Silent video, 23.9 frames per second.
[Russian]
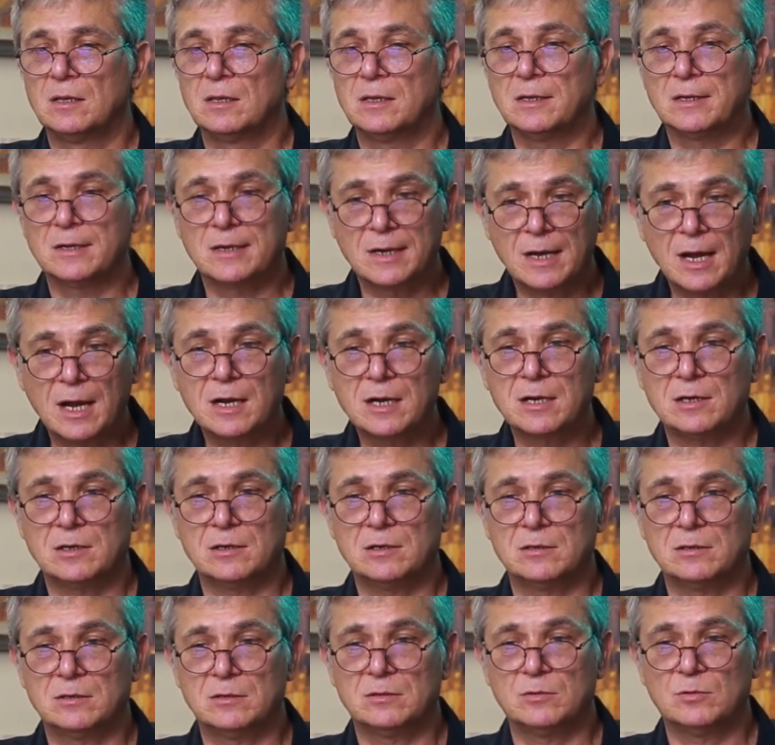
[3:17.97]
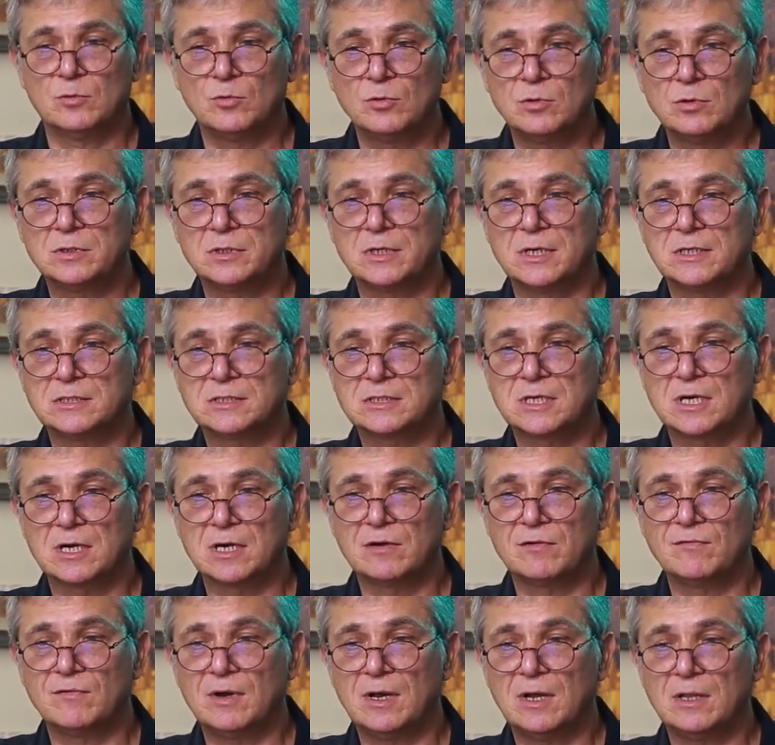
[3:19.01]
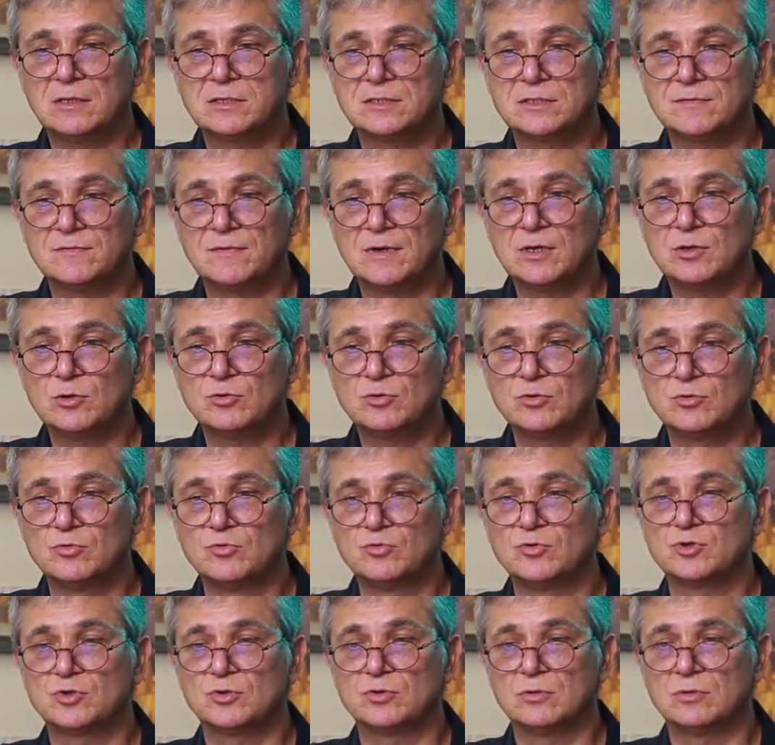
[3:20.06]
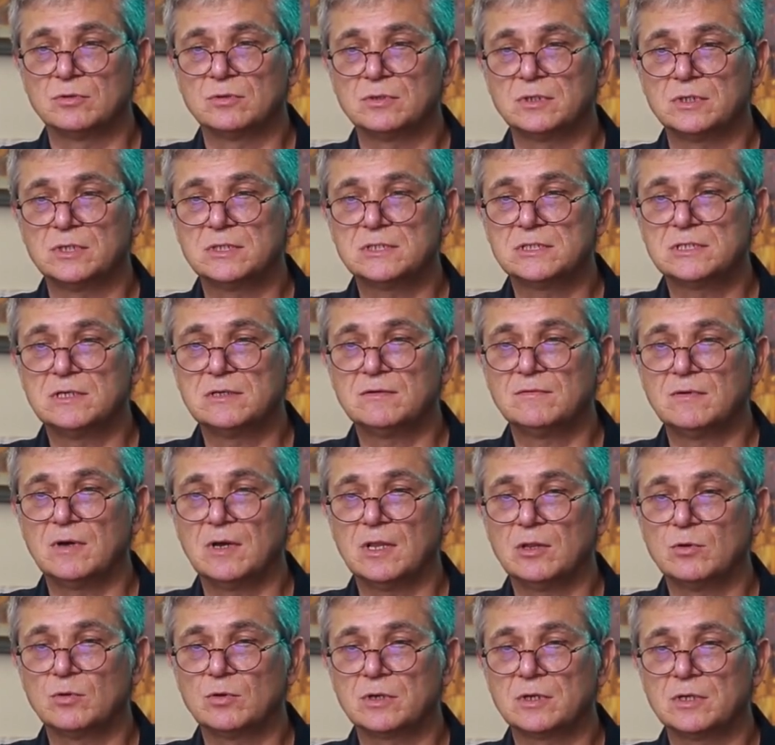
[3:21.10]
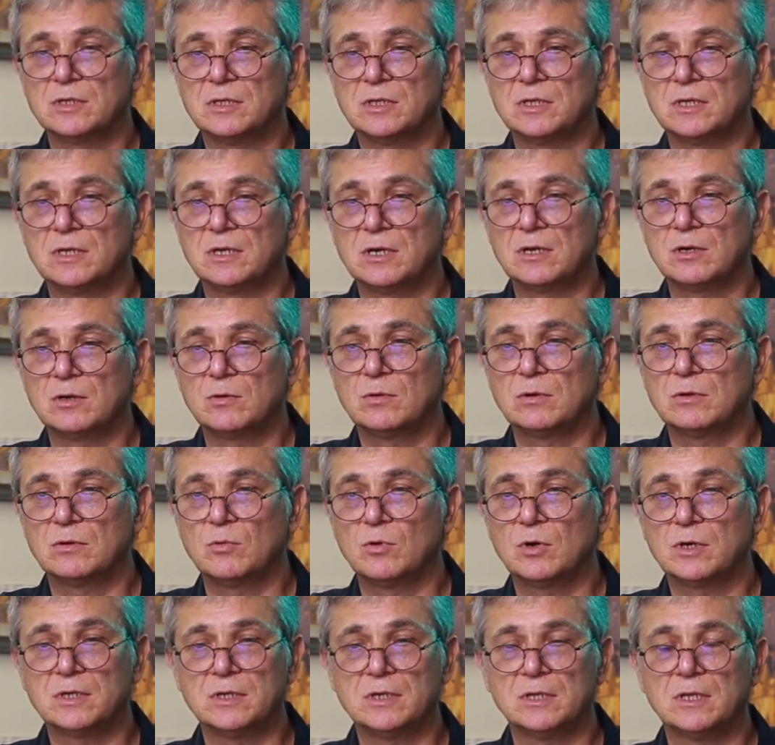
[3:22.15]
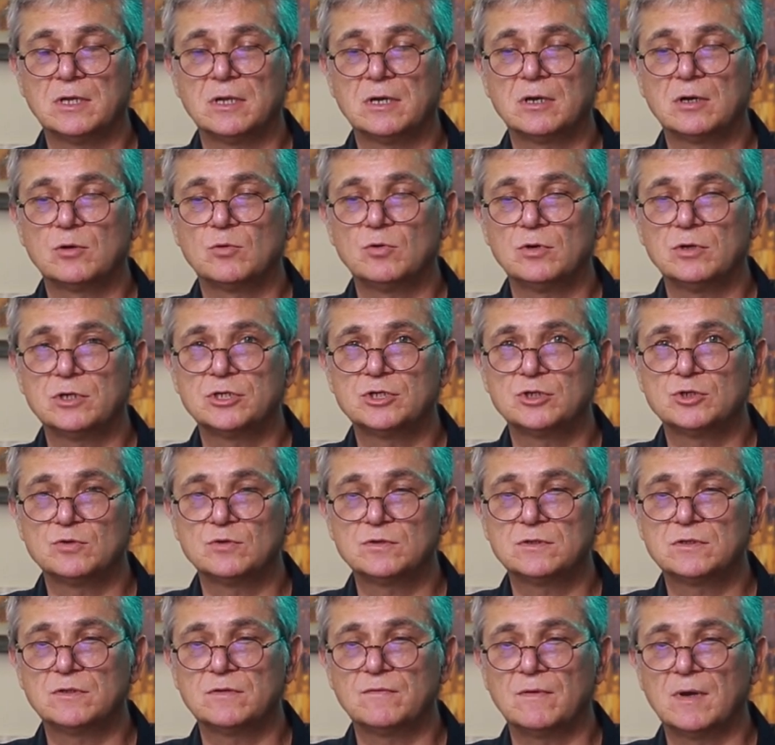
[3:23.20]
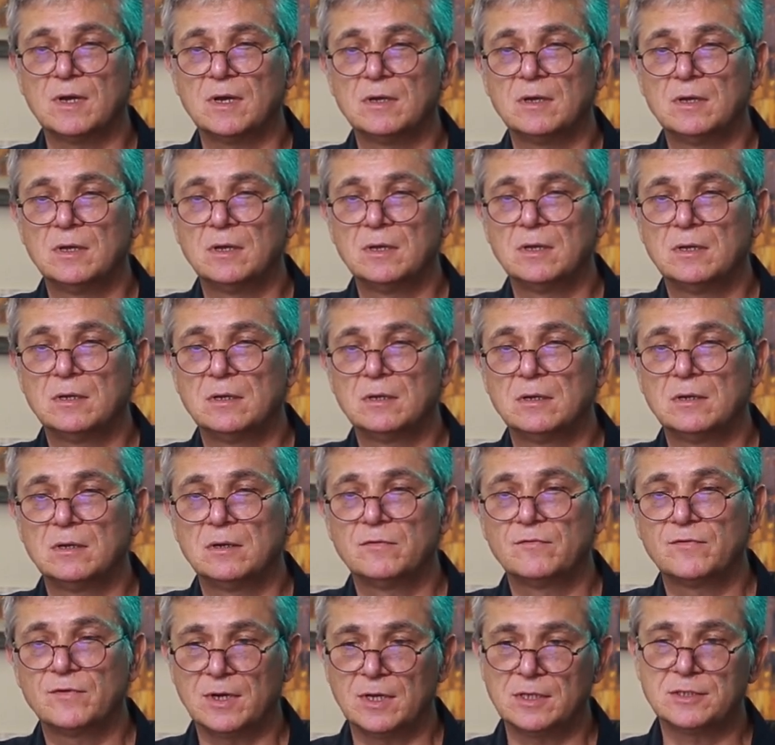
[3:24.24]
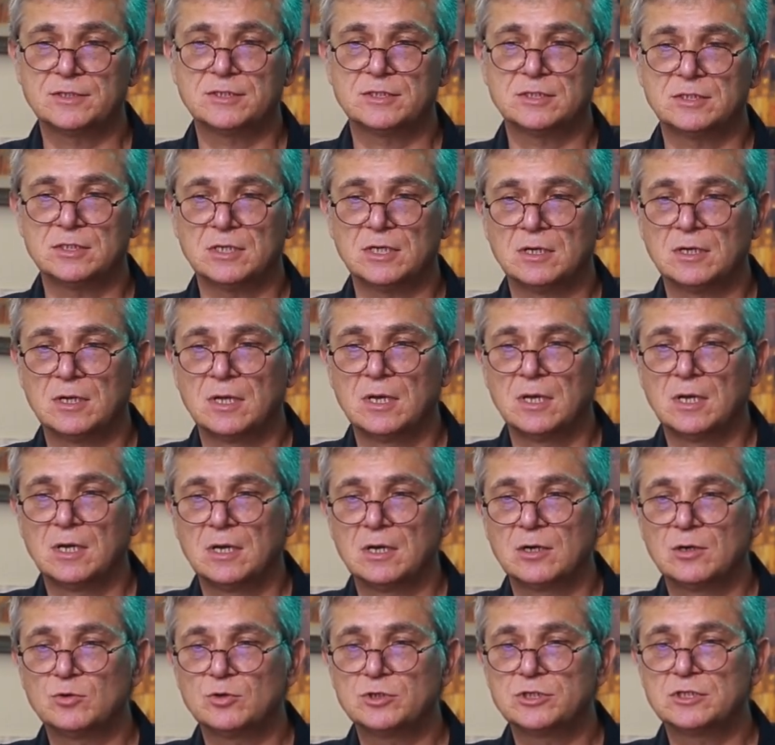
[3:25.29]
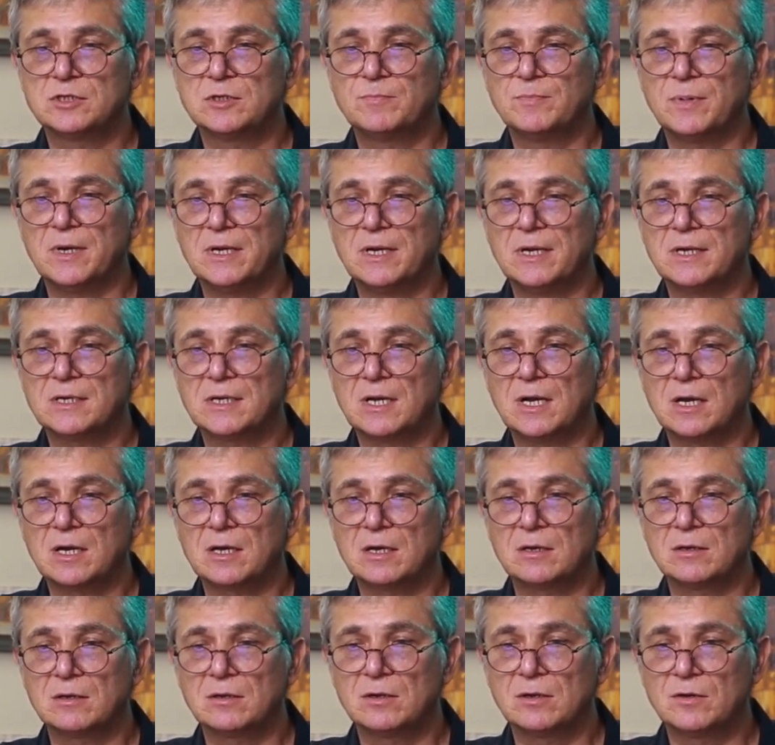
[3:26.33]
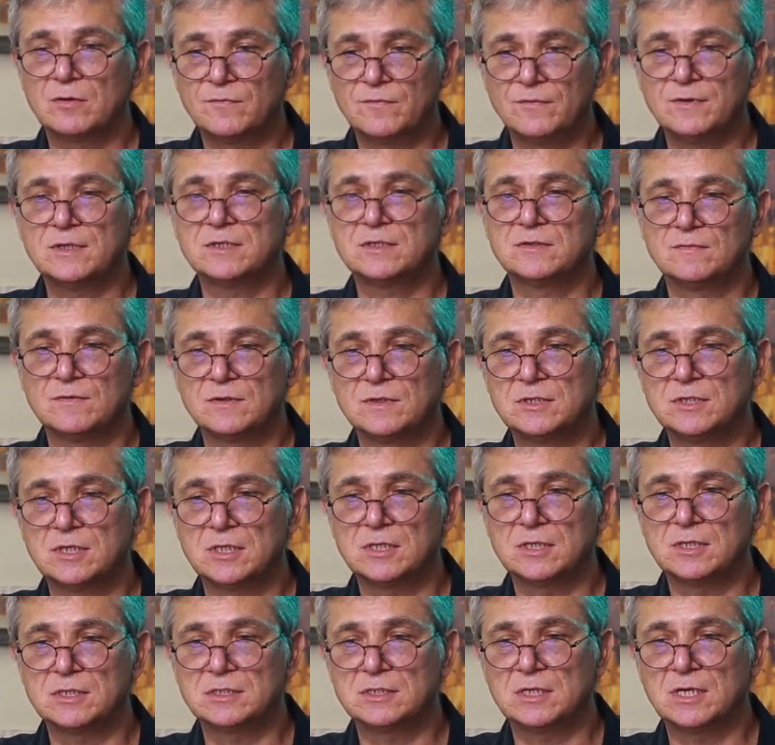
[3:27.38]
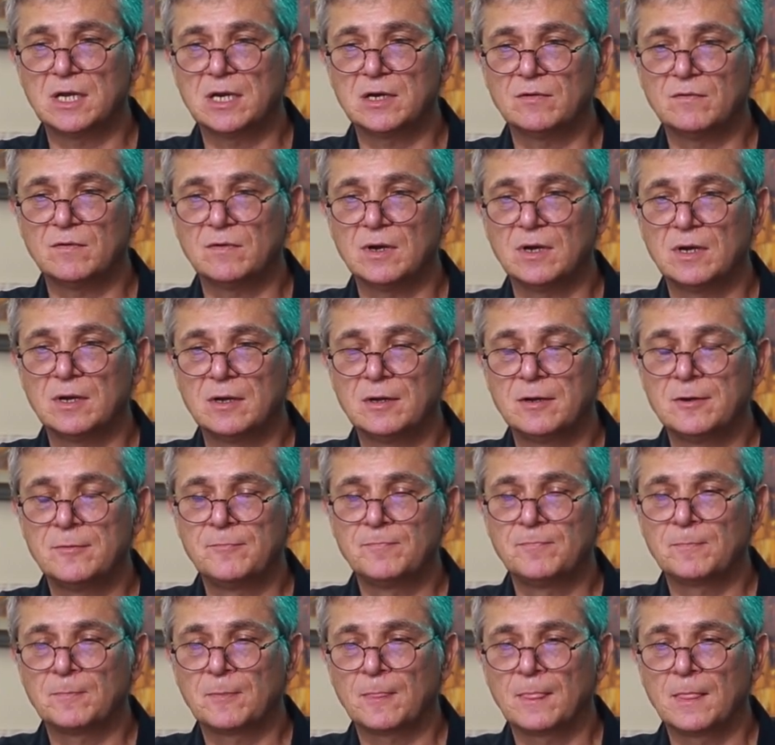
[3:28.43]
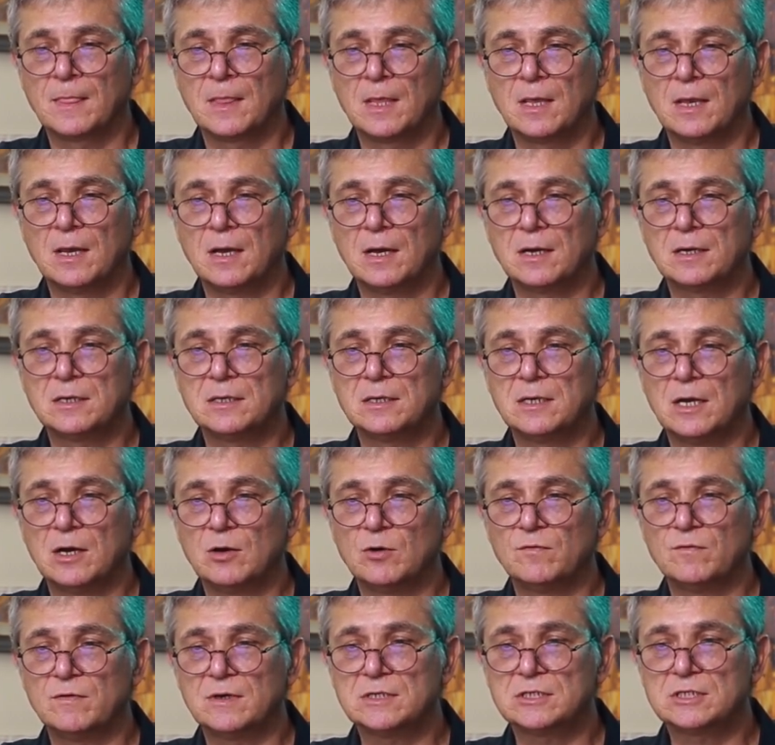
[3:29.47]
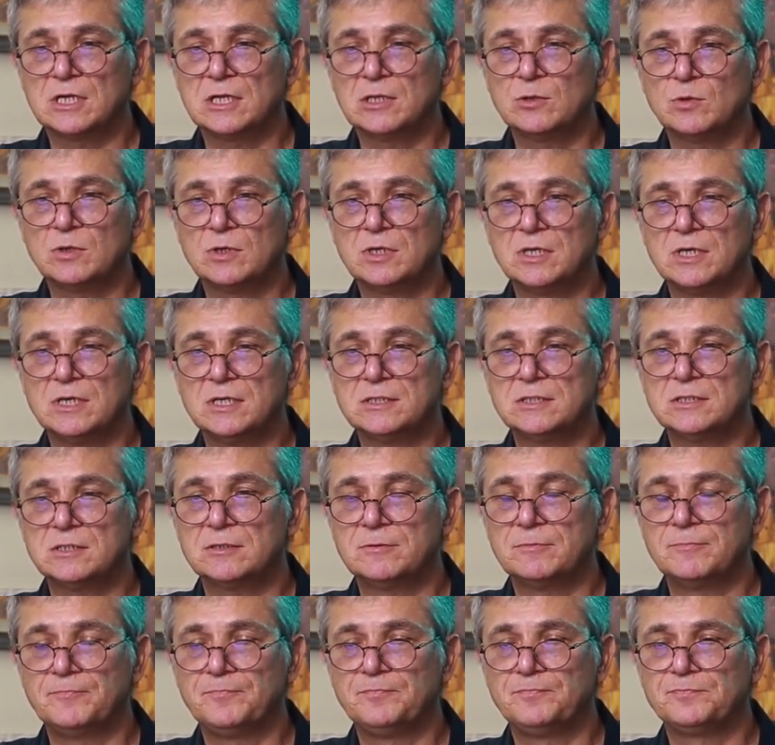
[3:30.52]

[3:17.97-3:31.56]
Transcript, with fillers: и как он раскрывал свою душу и изливал огненной, рек... огненной рекой чувства в холсте. Хочется понять, как вызвать это зарево огня. У вас оно есть?